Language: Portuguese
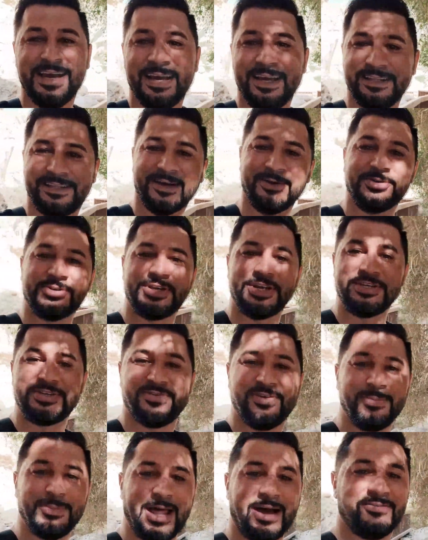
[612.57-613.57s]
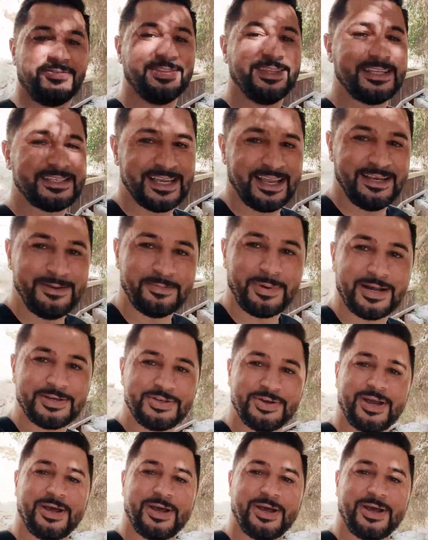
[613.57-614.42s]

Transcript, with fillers: Então, gente, vamos lá, vamos descer ali embaixo,